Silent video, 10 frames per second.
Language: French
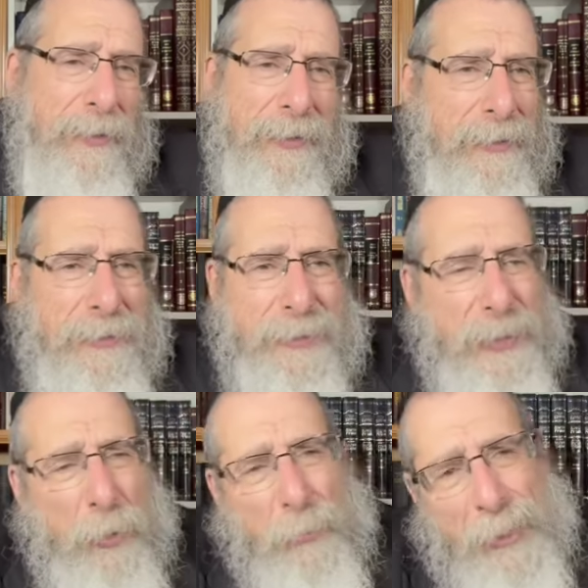Qu'est-ce que c'est
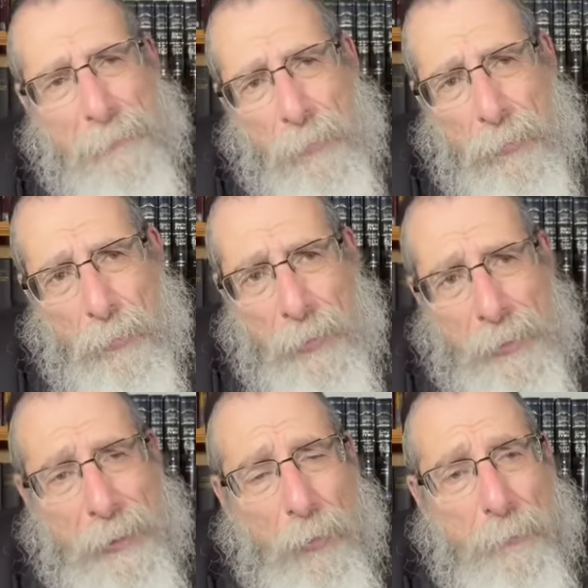comme
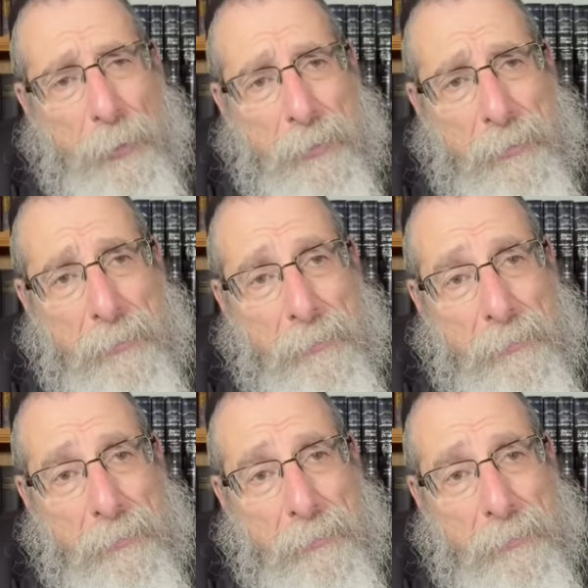récompense